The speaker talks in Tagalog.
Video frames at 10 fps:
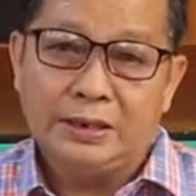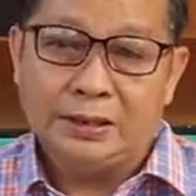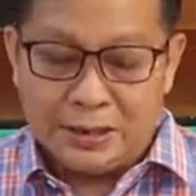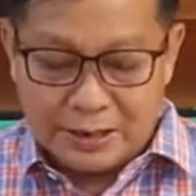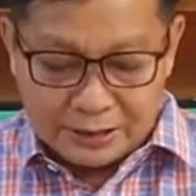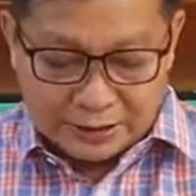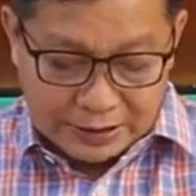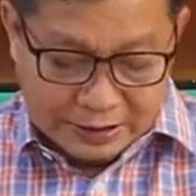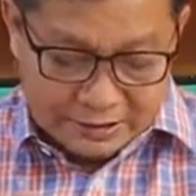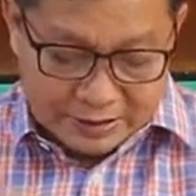Tignan
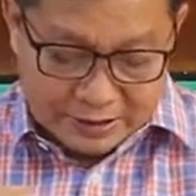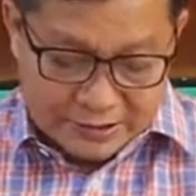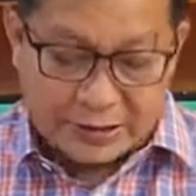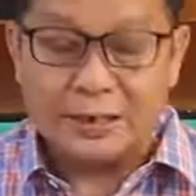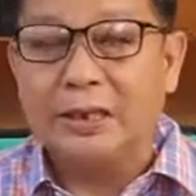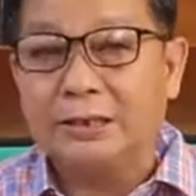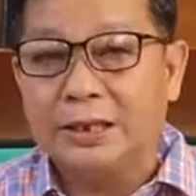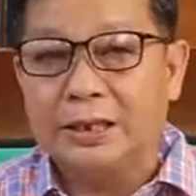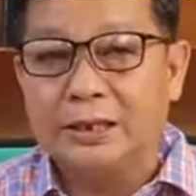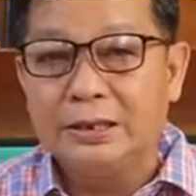natin, isa-isahin
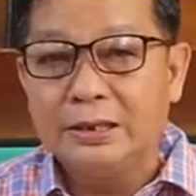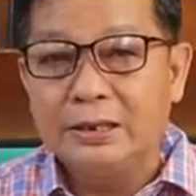natin.